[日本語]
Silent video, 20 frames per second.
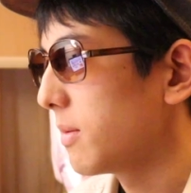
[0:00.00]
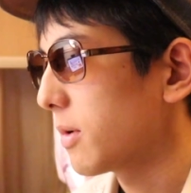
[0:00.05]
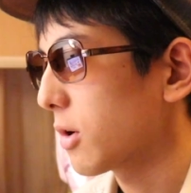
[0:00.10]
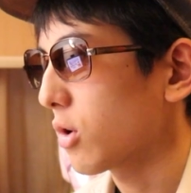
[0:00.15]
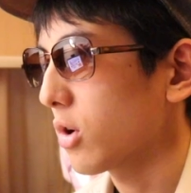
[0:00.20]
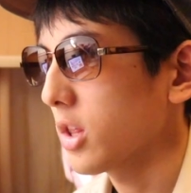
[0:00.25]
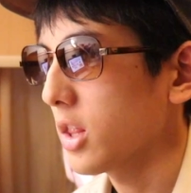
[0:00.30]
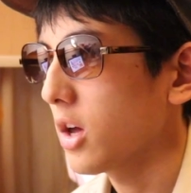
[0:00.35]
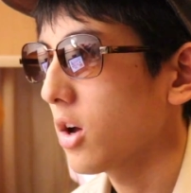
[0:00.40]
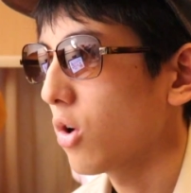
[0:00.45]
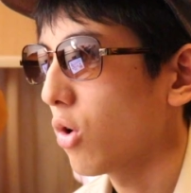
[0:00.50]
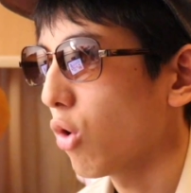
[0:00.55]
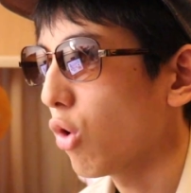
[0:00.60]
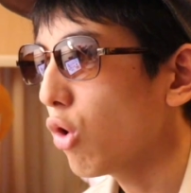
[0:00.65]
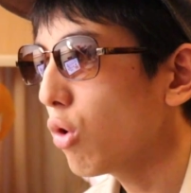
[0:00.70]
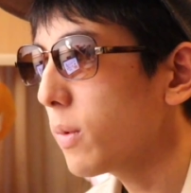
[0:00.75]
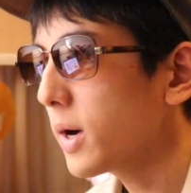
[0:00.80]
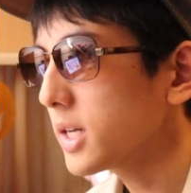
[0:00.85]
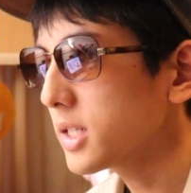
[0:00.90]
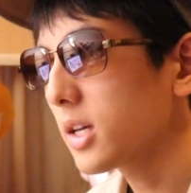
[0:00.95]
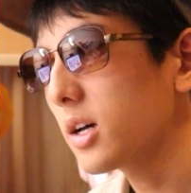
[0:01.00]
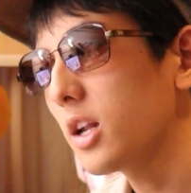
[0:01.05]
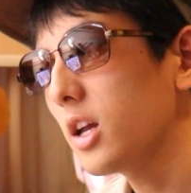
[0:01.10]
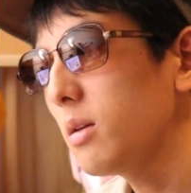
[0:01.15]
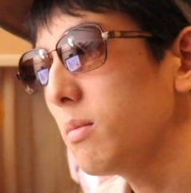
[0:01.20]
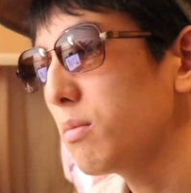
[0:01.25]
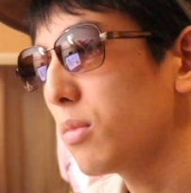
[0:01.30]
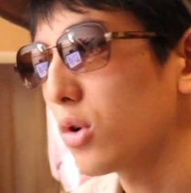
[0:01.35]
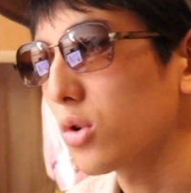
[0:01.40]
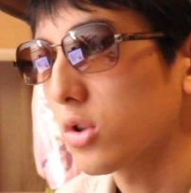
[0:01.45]
まあ、これね、
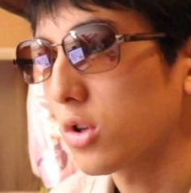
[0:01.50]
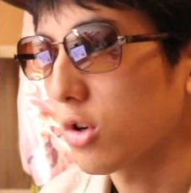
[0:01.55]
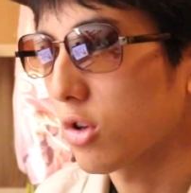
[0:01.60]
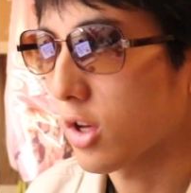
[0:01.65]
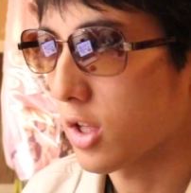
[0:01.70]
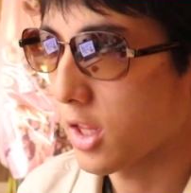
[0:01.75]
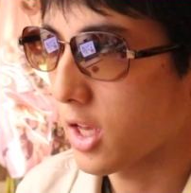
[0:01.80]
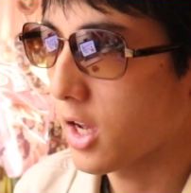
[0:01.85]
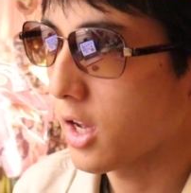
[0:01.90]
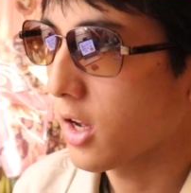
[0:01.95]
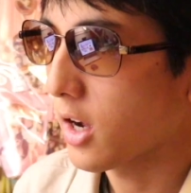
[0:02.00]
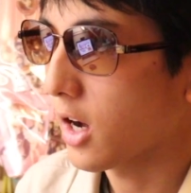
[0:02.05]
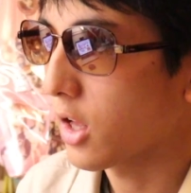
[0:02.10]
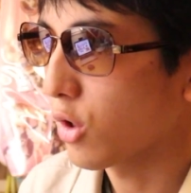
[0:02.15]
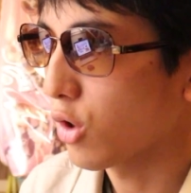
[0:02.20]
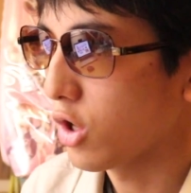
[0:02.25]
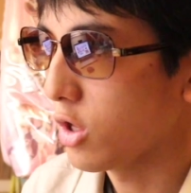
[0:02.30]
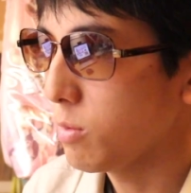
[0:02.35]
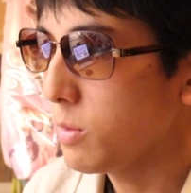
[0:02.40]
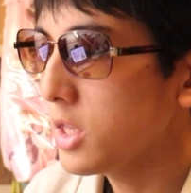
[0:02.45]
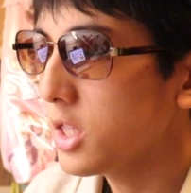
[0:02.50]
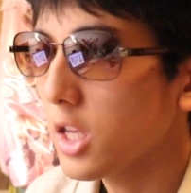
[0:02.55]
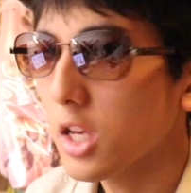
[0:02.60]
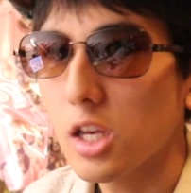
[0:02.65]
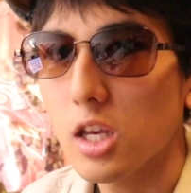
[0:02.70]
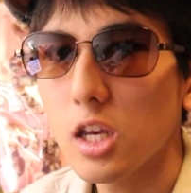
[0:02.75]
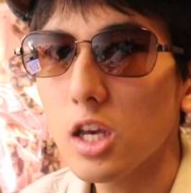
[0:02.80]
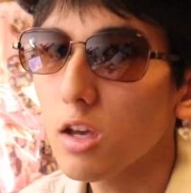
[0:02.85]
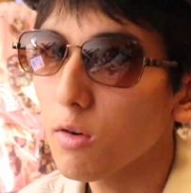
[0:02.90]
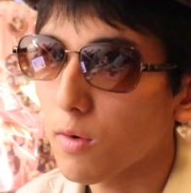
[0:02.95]
オーバーザレインボーっていうのはね、意味
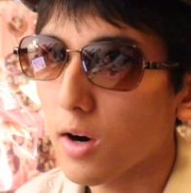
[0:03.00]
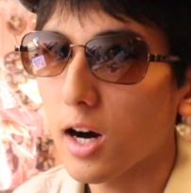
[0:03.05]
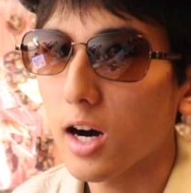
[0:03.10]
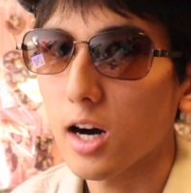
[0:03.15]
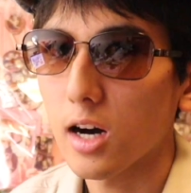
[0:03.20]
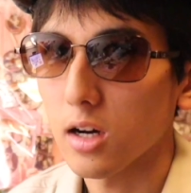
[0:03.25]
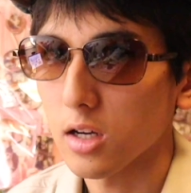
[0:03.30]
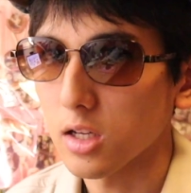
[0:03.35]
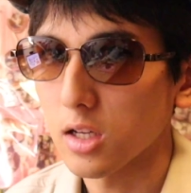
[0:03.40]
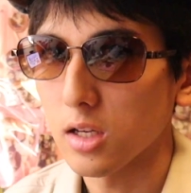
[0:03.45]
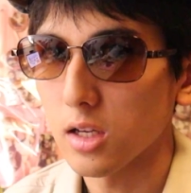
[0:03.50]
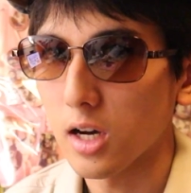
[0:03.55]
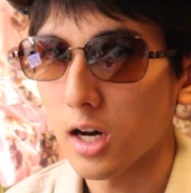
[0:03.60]
的には、